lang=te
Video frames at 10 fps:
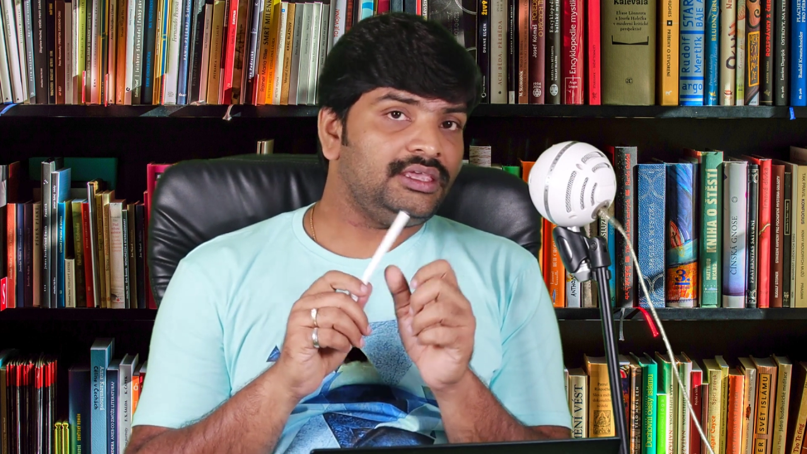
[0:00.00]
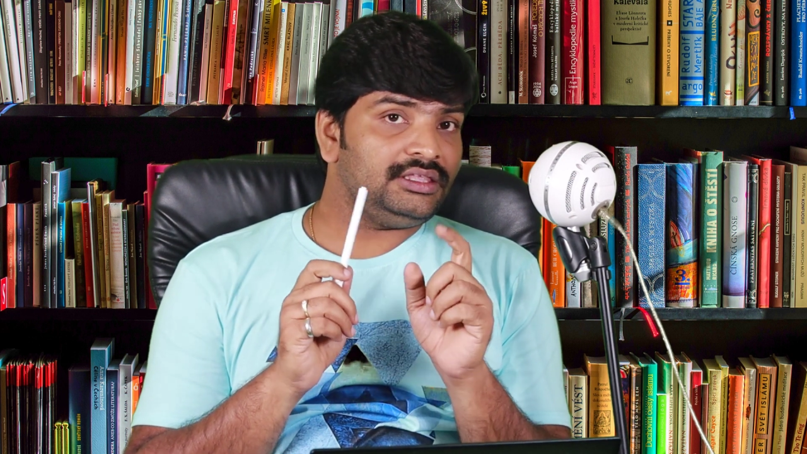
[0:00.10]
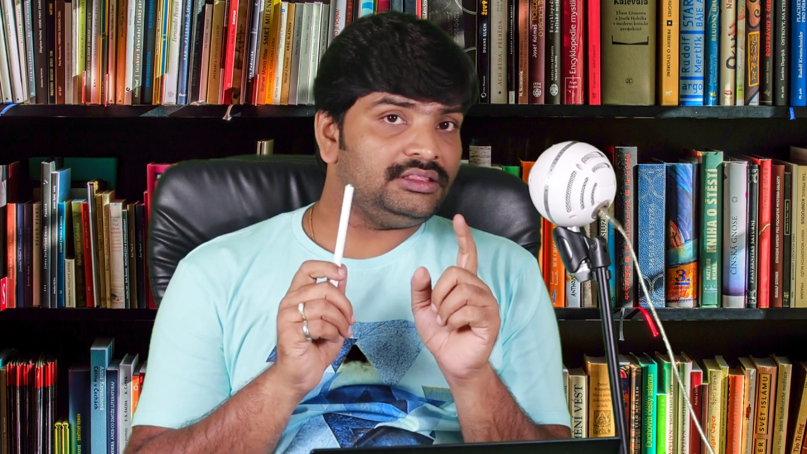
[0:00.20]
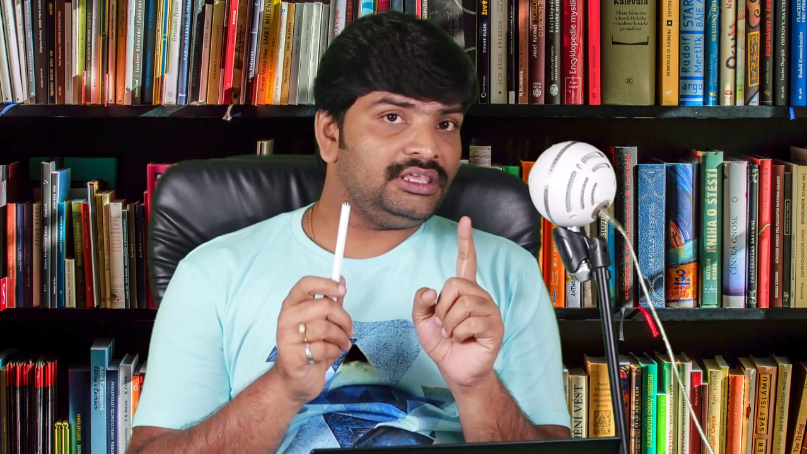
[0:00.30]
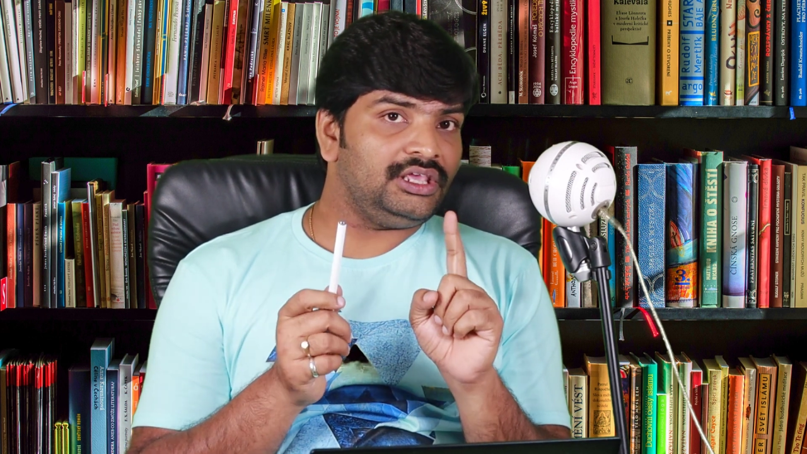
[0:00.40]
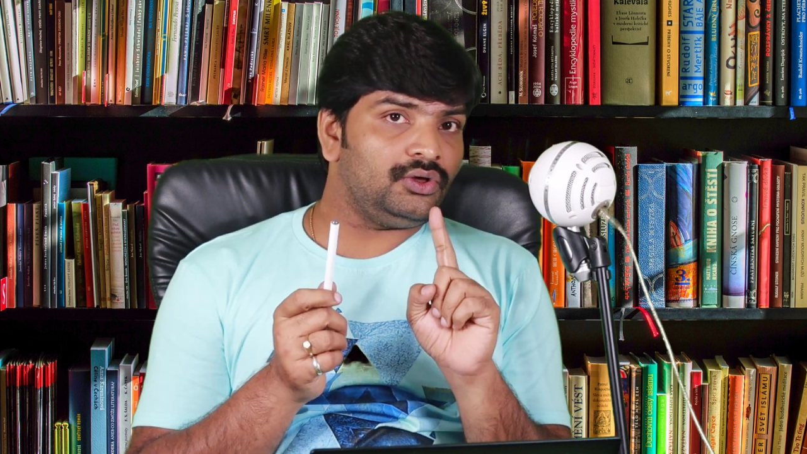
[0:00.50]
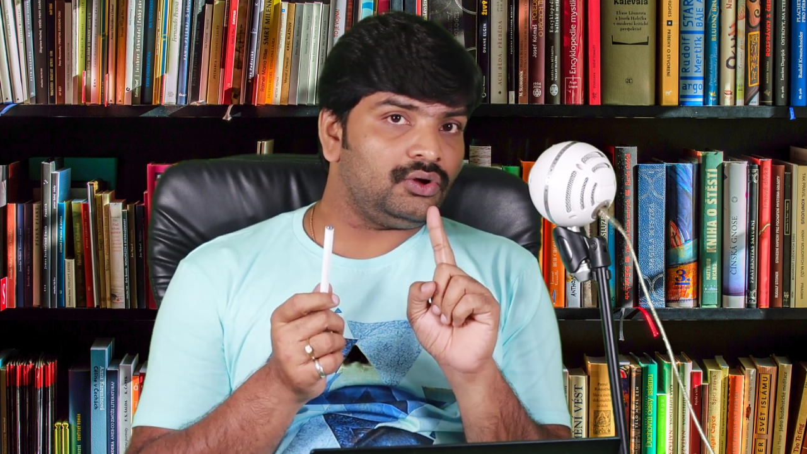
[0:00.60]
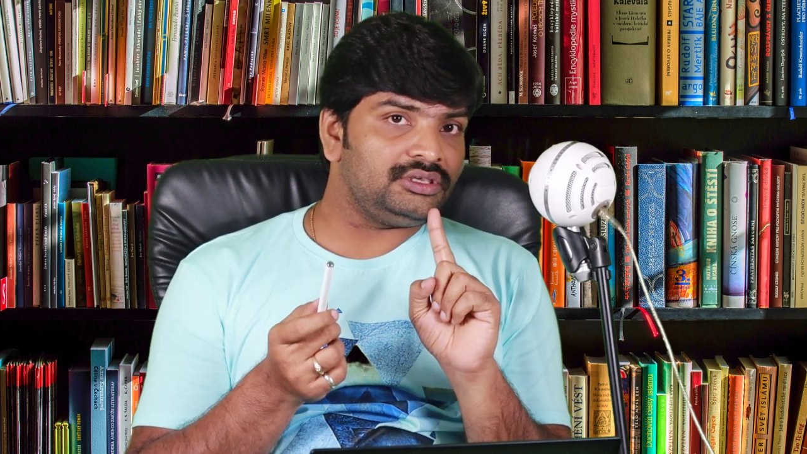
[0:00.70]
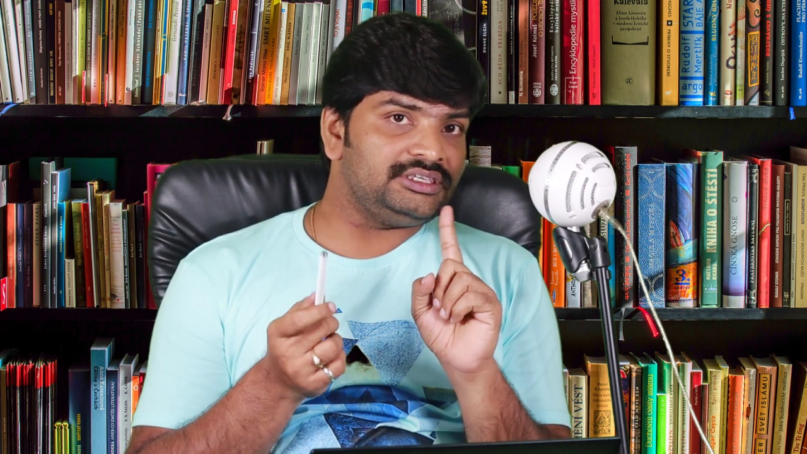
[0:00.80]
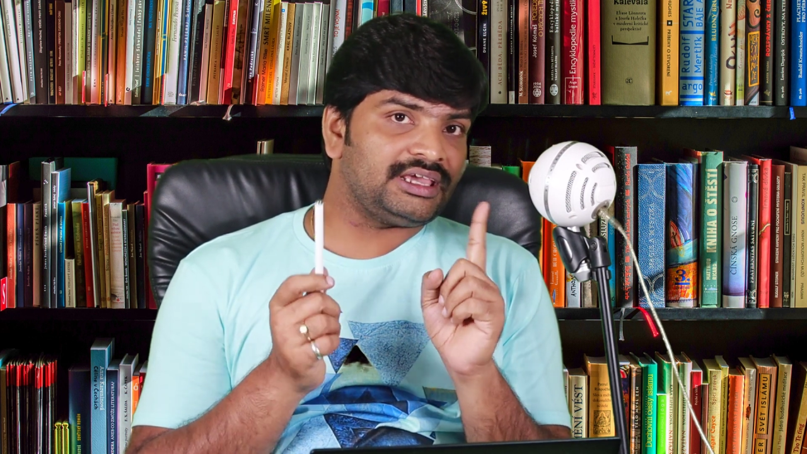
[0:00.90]
హిందీలో
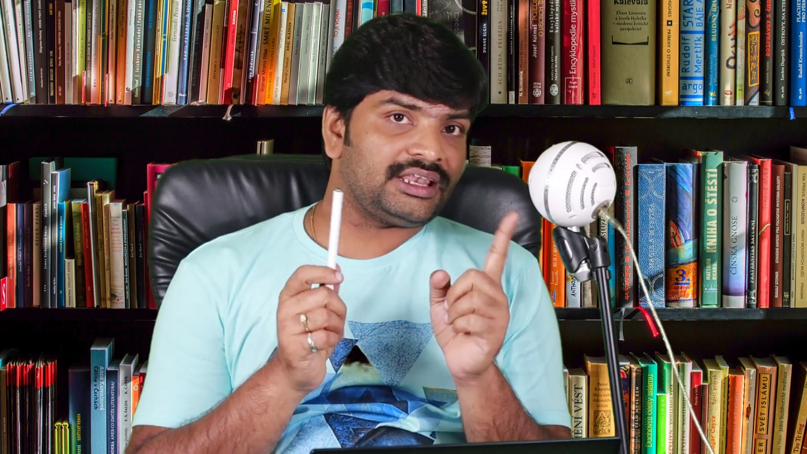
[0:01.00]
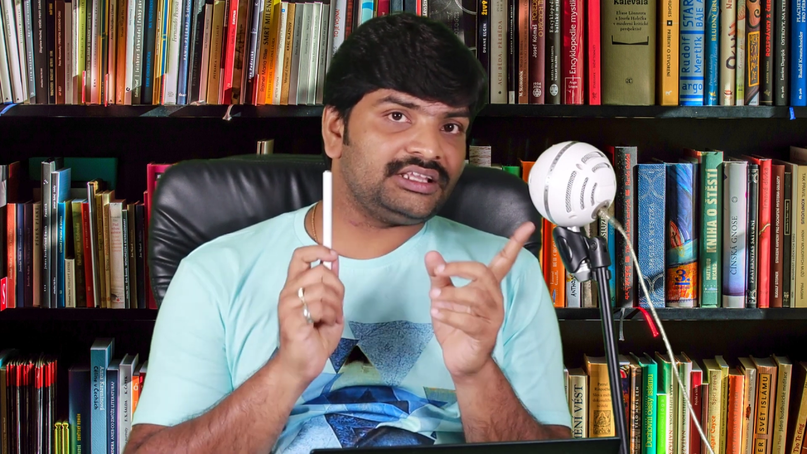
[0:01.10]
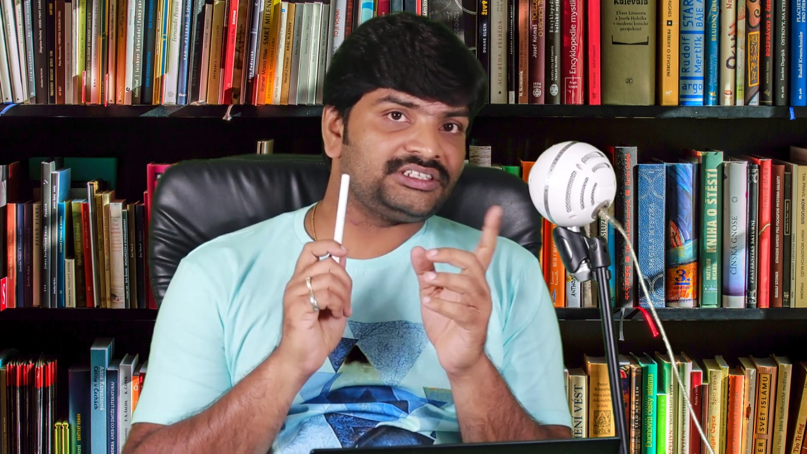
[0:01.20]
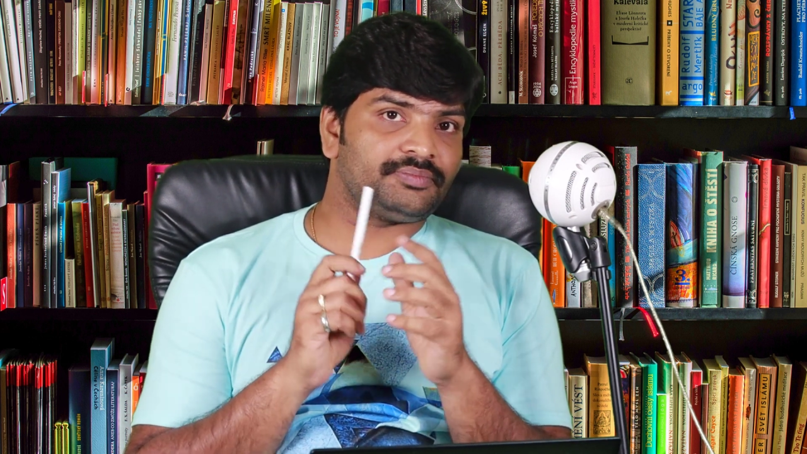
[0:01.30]
ఎలా